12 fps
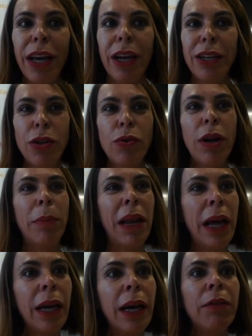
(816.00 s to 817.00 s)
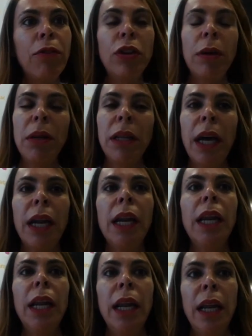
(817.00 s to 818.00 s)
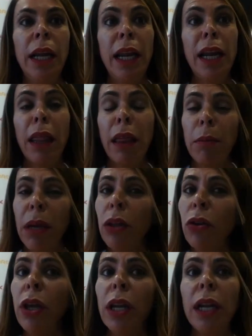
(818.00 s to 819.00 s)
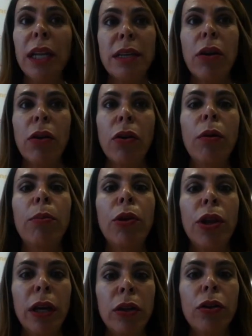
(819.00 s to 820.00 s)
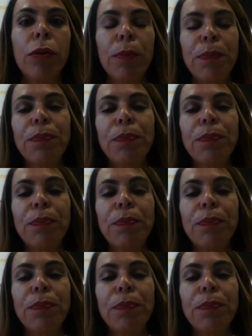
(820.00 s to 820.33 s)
que ha sido una palanca fundamental en el, en el lanzamiento y en el desarrollo del proyecto.